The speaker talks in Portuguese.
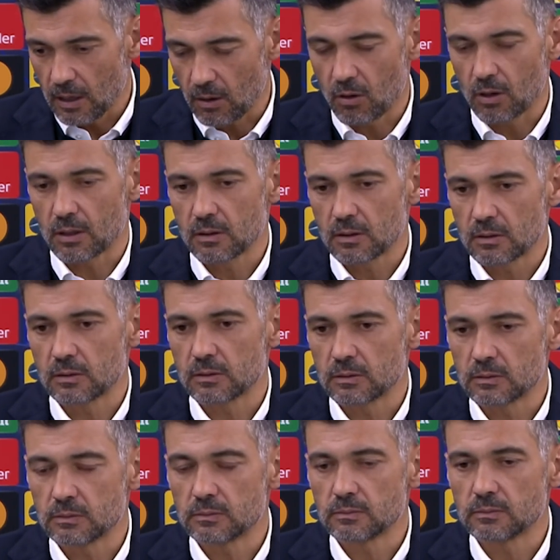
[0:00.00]
Agora,
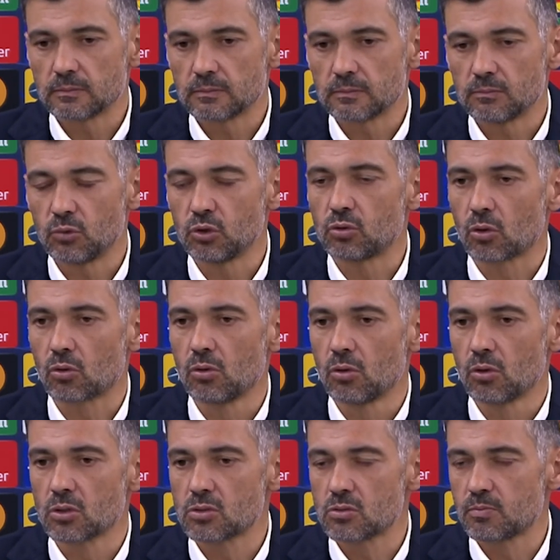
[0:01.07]
eh, muito
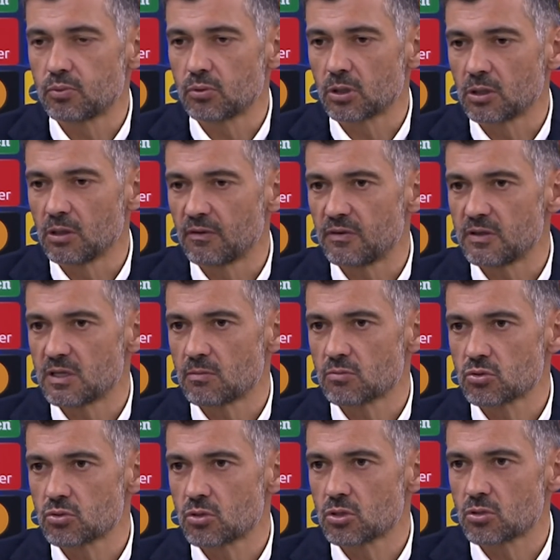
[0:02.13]
orgulhoso por aquilo que
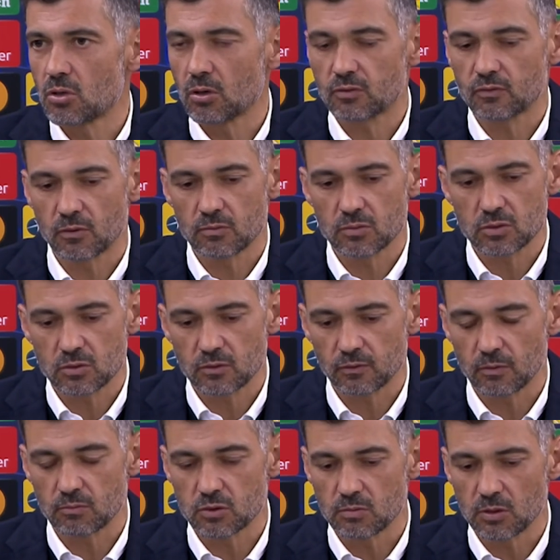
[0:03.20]
fizemos nos dois jogos. Fomos,
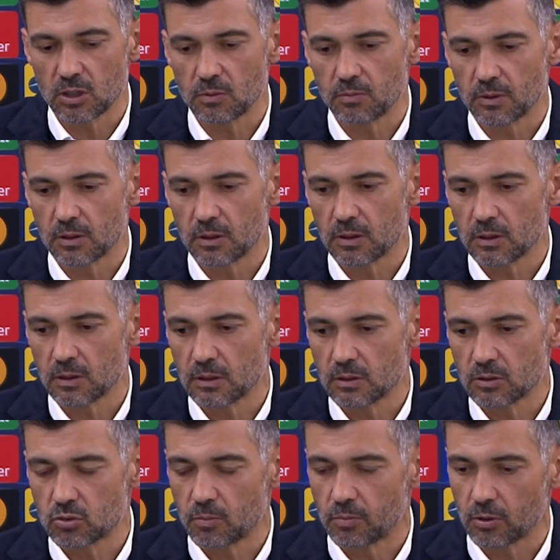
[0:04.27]
fomos uma equipa
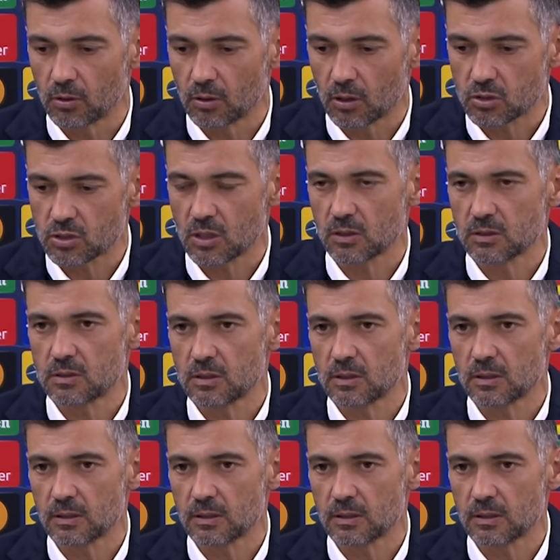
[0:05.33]
superior ao Chelsea